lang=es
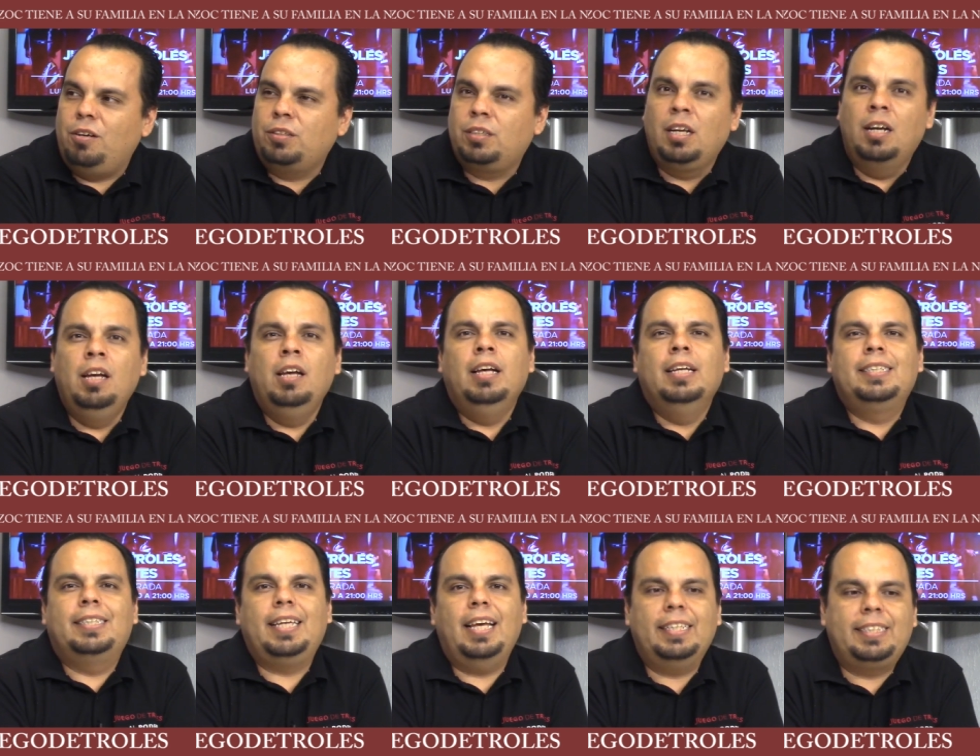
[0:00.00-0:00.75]
Y
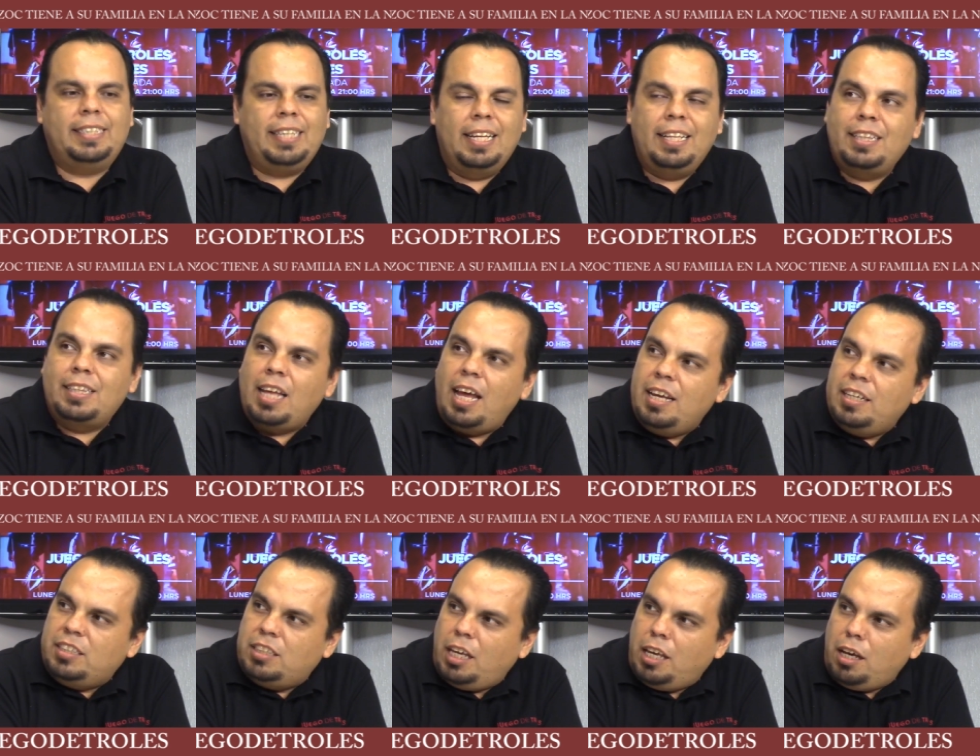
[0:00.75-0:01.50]
ganan
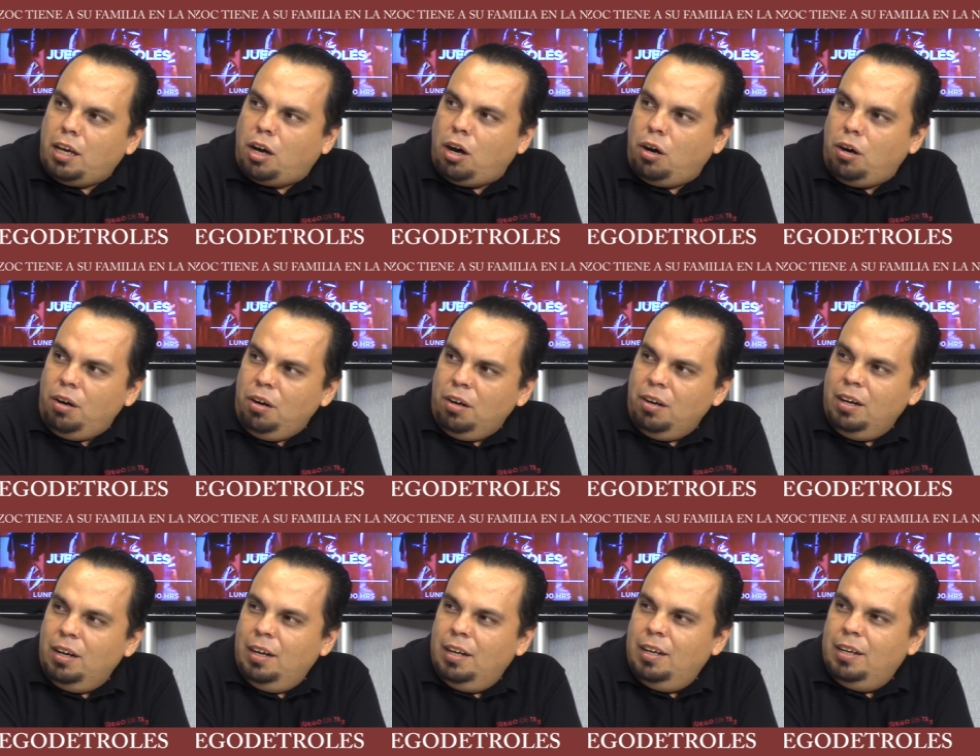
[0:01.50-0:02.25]
65
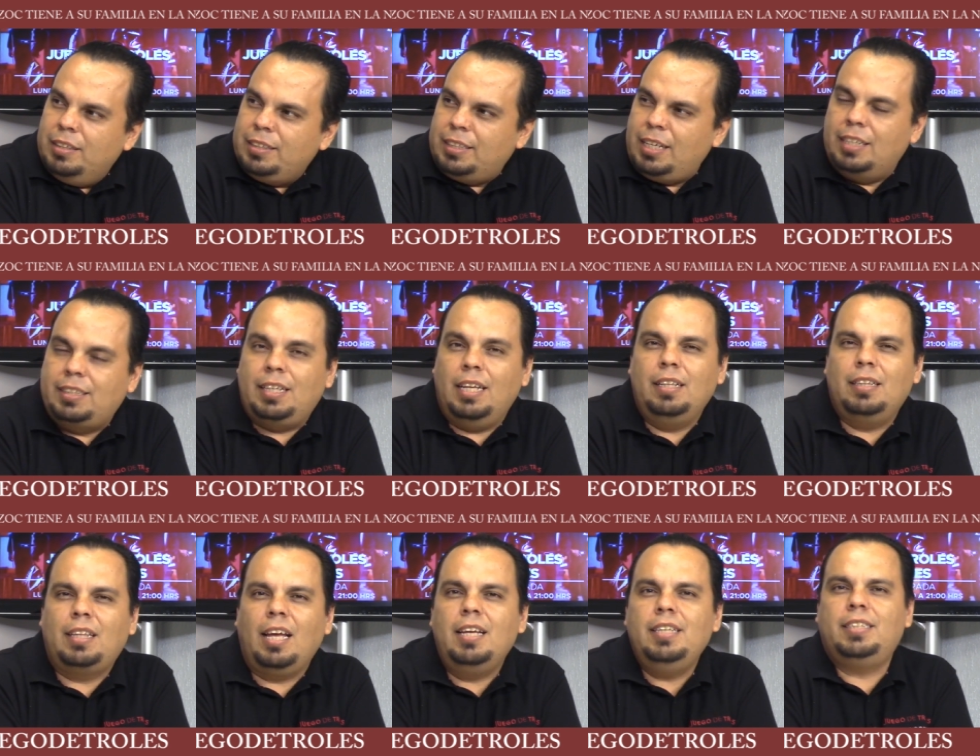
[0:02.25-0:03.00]

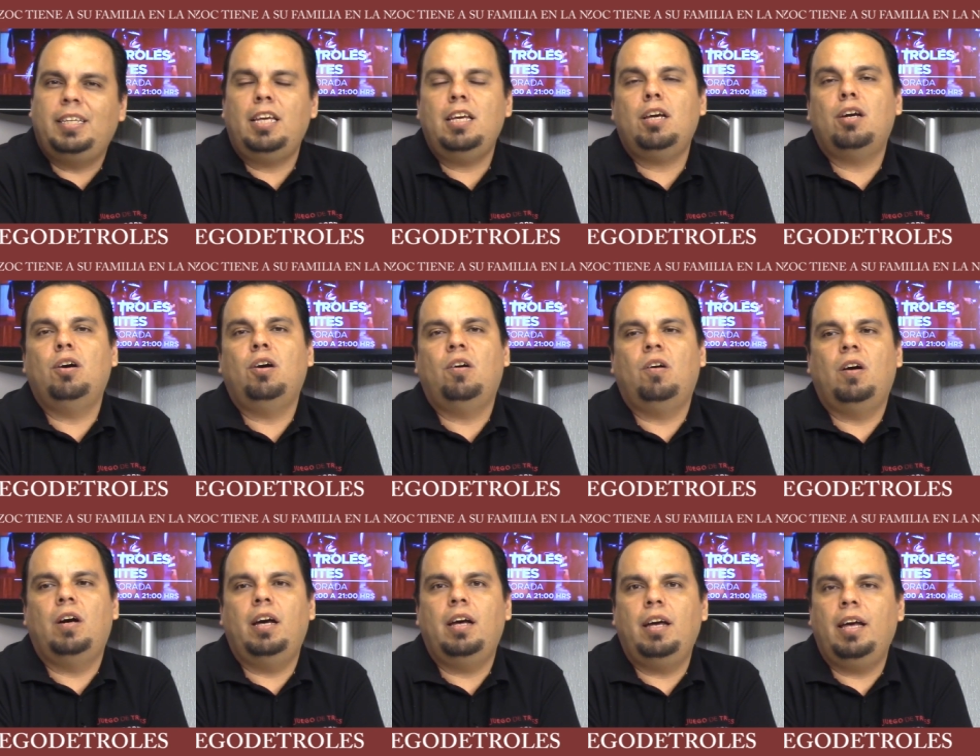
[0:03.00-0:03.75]
65
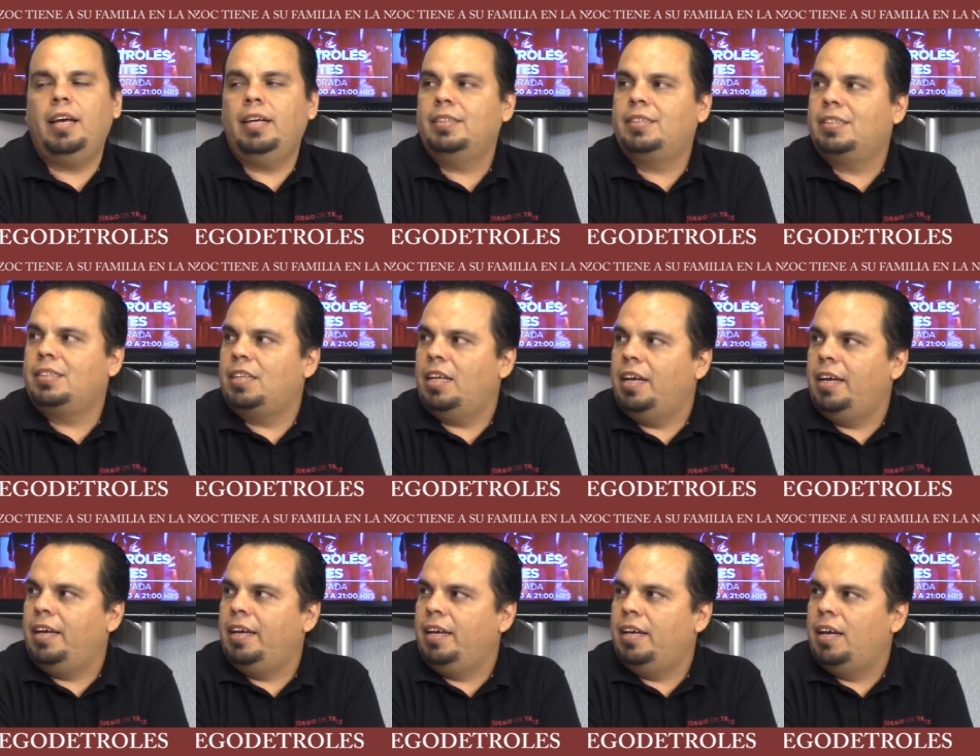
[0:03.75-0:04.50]
que este,
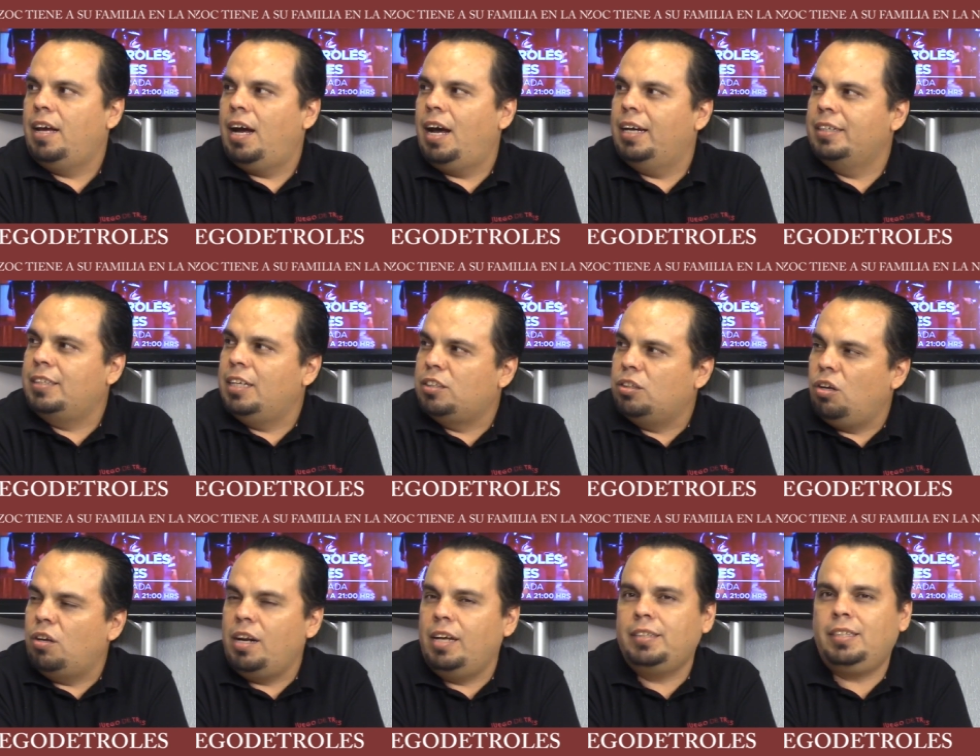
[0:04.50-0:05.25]

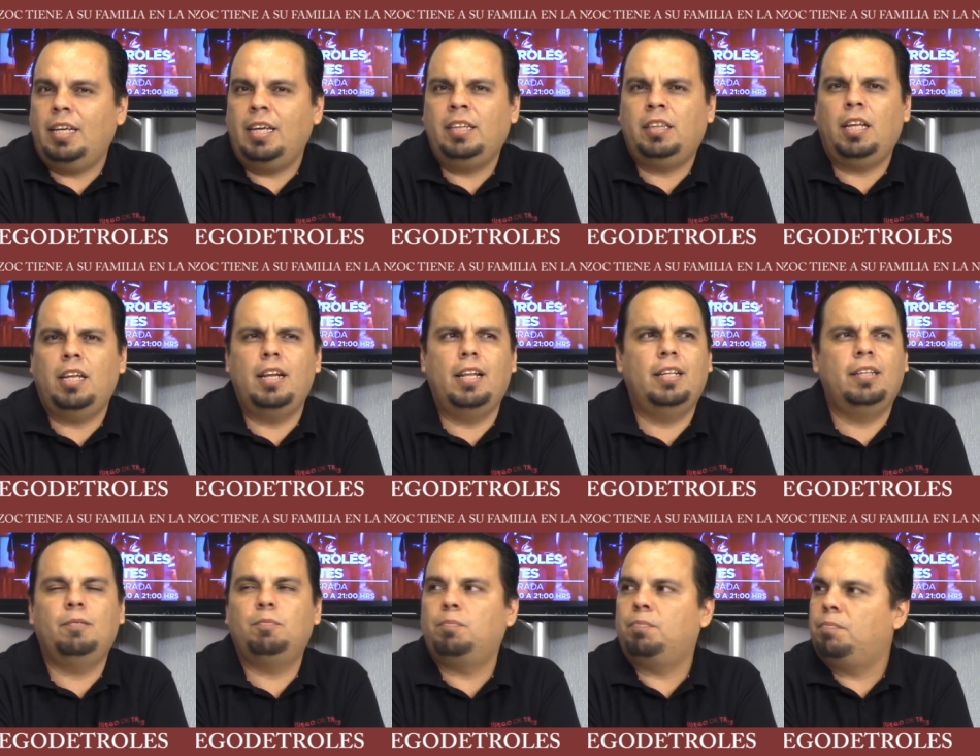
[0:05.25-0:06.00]
asesores y ah,
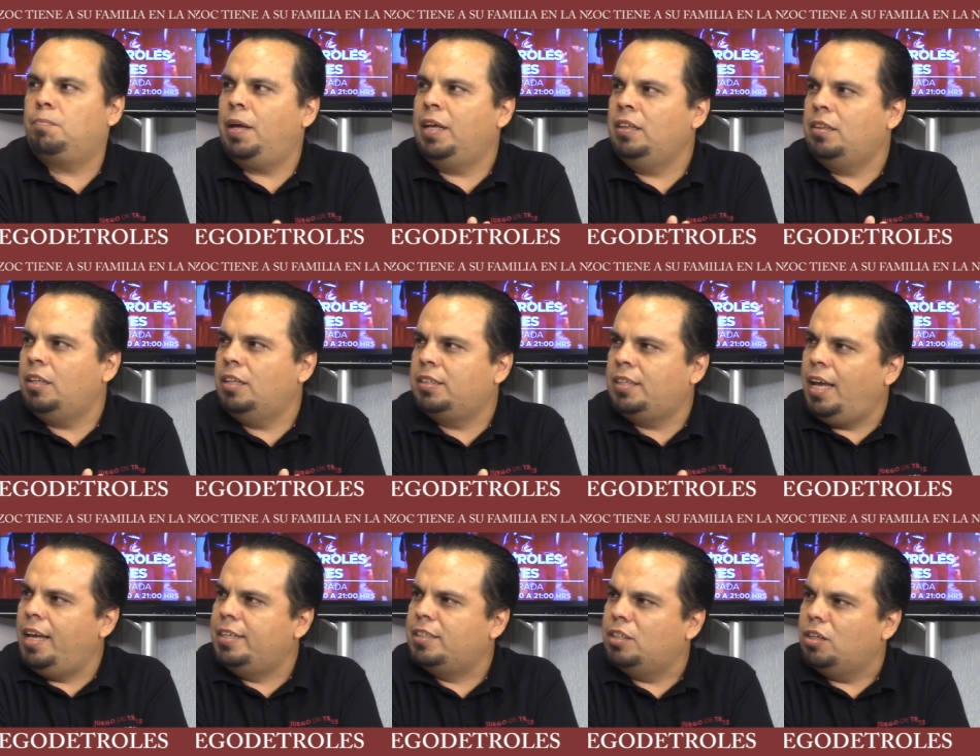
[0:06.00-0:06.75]
tienen
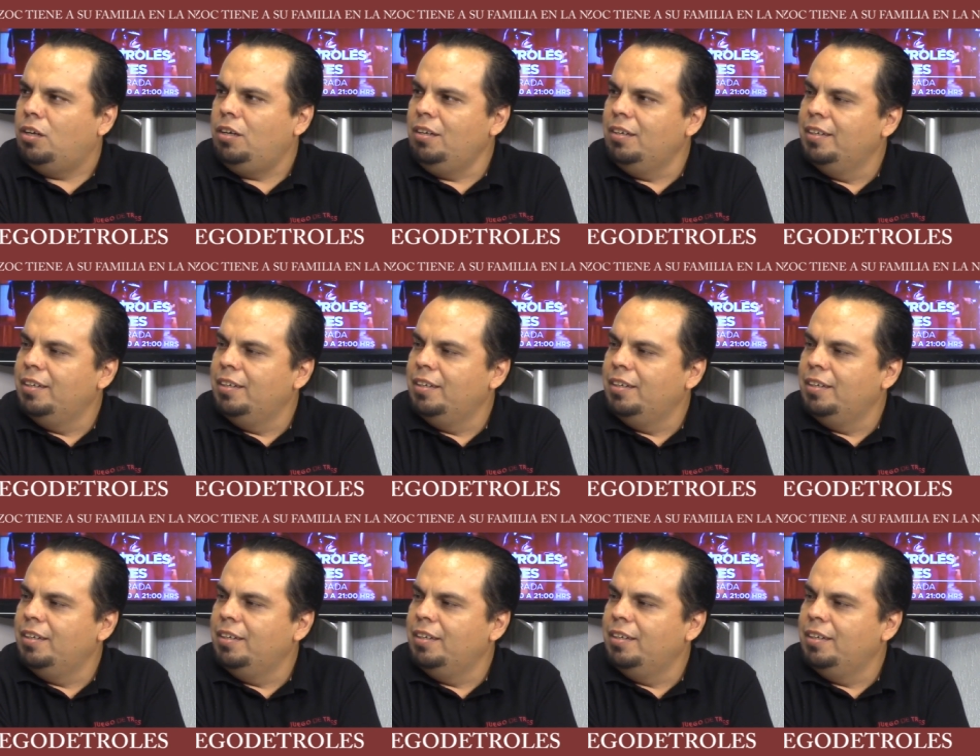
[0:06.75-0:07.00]
26, ¿no?